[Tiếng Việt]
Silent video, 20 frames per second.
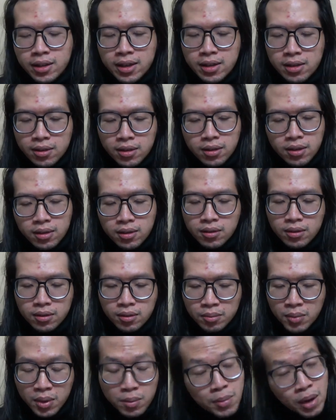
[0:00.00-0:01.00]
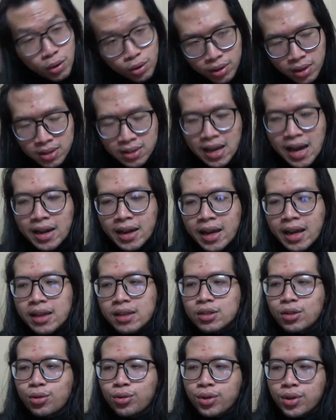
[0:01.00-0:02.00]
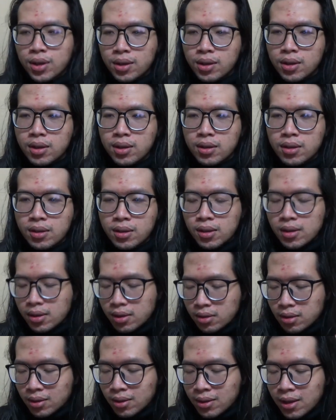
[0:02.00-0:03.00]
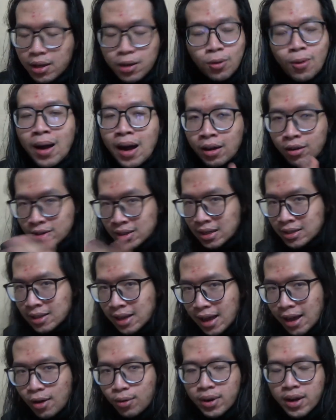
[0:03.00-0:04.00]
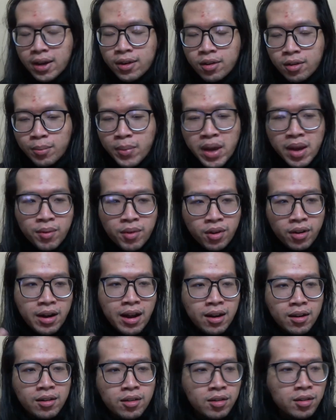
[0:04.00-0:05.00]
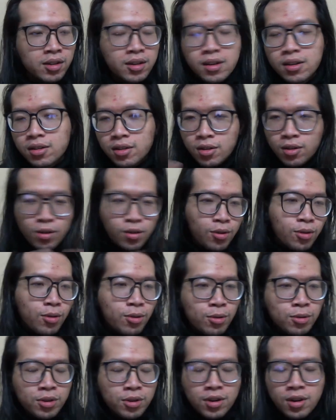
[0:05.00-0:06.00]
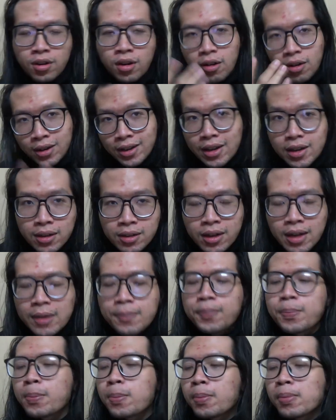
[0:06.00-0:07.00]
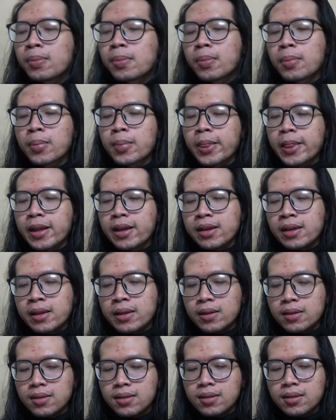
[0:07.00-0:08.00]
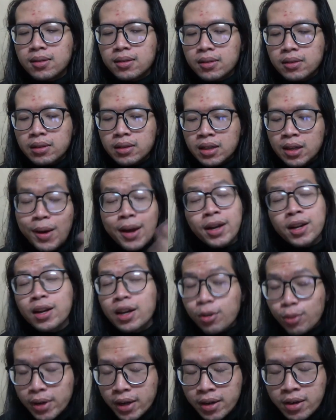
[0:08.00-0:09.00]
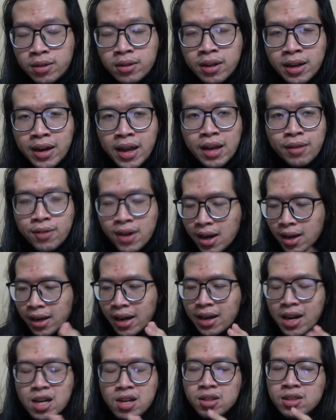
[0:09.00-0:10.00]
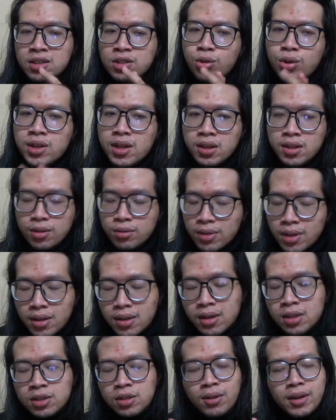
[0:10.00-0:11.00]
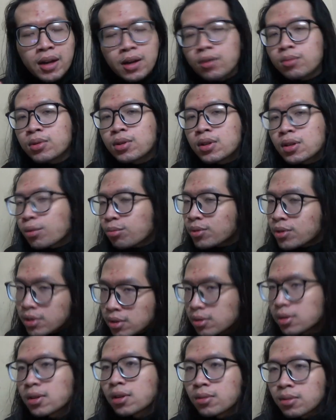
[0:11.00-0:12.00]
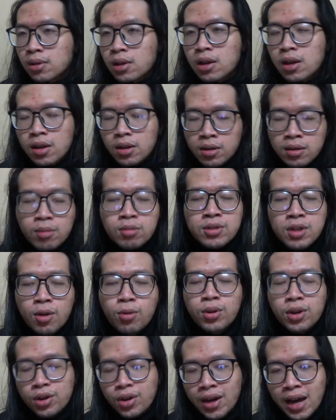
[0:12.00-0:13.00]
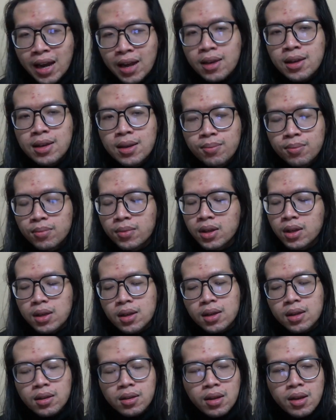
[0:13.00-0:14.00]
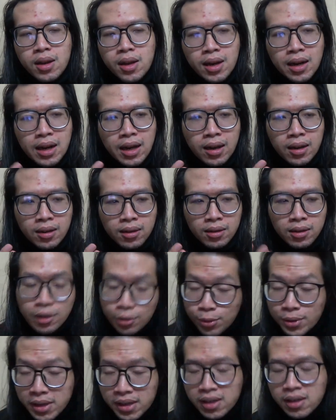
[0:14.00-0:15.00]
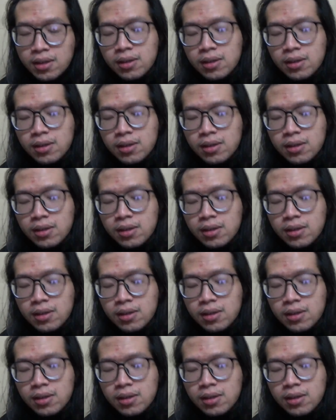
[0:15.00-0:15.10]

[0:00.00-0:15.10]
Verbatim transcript: thì mất bao nhiêu thời gian này rồi uh, kết quả nó ra sao này nó mềm nó đặc nó cứng nó khô nó nọ kia này thì các bạn cần lưu ý cái, cái này và cái này nó xuất hiện nhiều nhất ở trong các công thức gốc nước gốc, gốc dầu thì nó khá là hiếm thế nên là lưu ý